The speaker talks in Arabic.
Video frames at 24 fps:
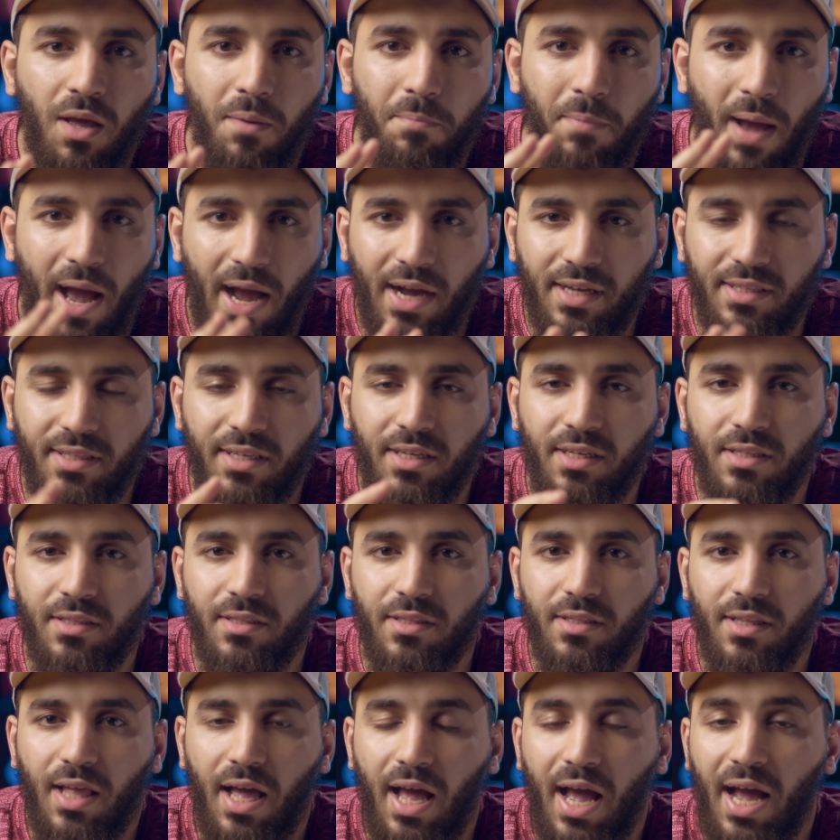بحاجتين
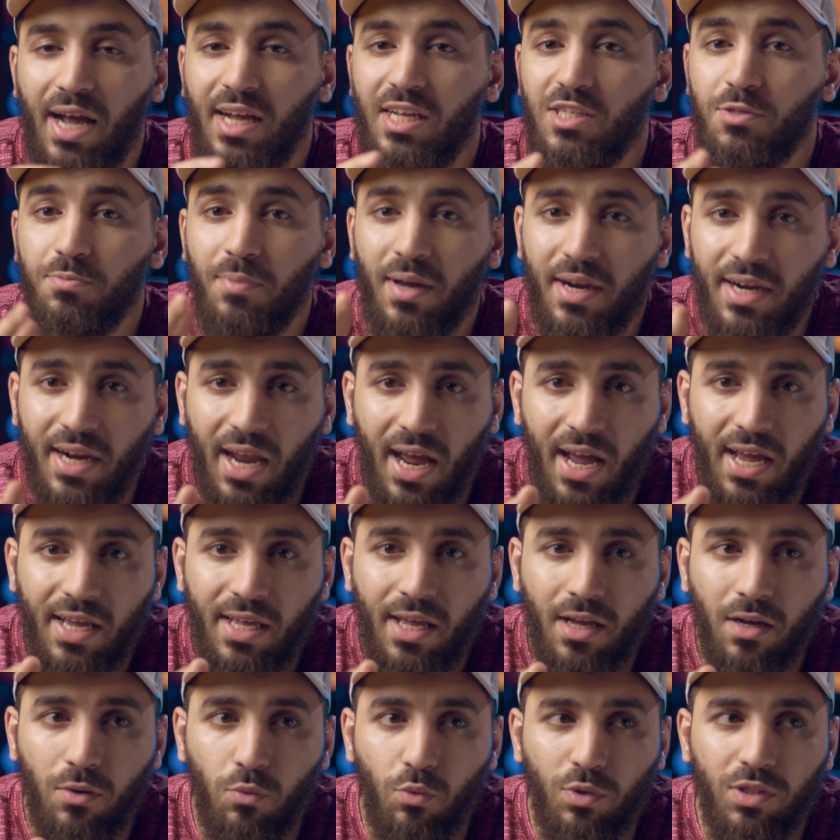حاجة اسمها
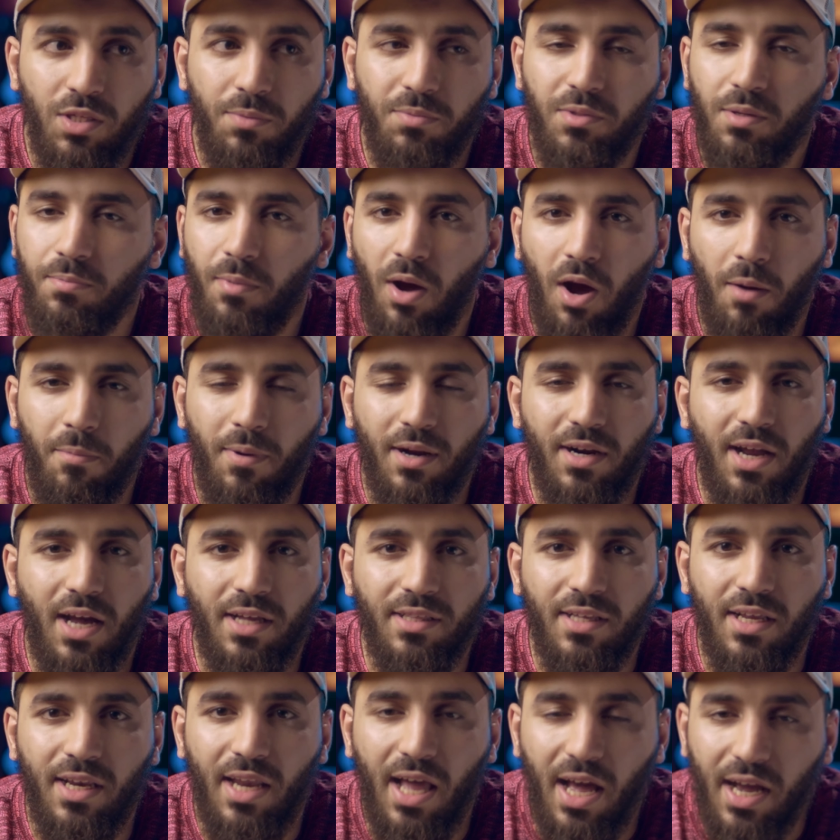الرعاية ودي بتبقى عبارة
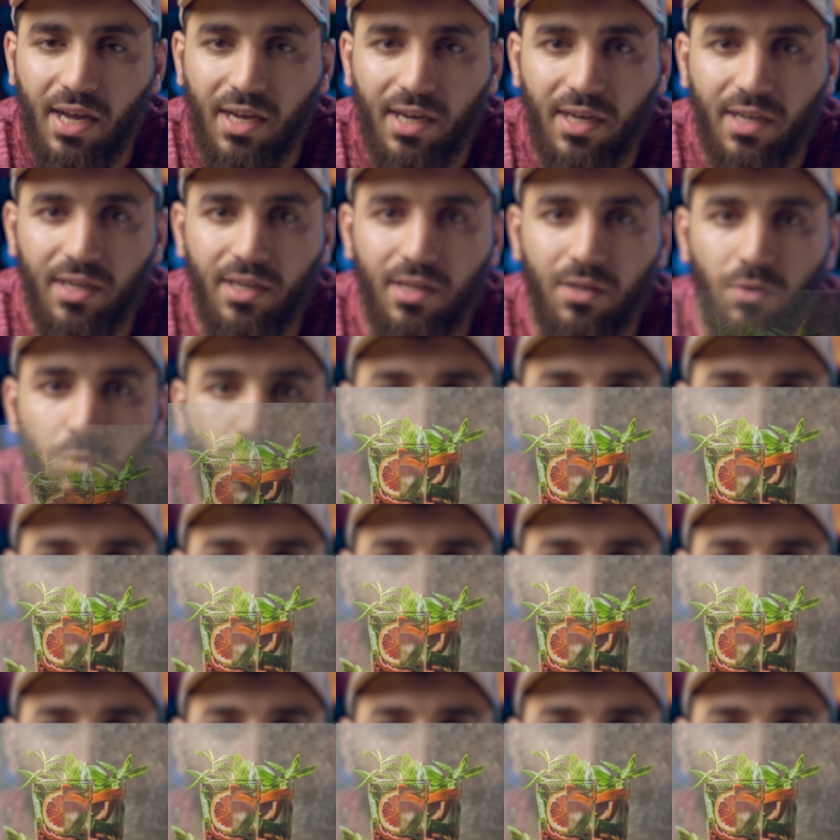عن الأكل